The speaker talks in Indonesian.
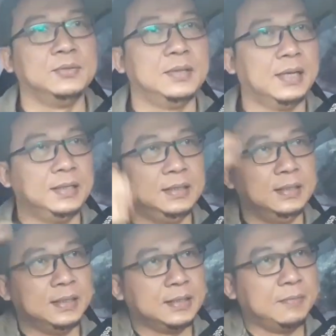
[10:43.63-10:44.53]
juga
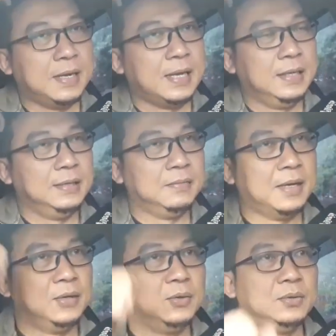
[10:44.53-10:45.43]
di SMA lain di
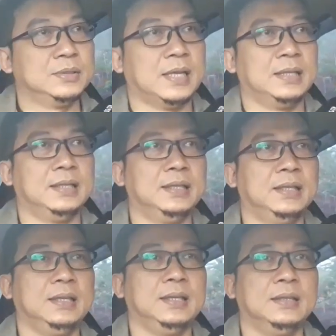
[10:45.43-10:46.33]
Bandung saat
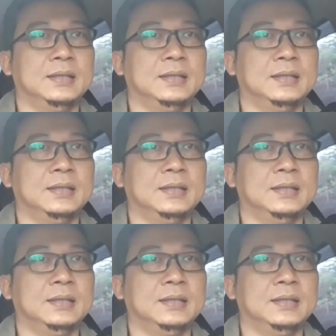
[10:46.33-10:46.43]
ini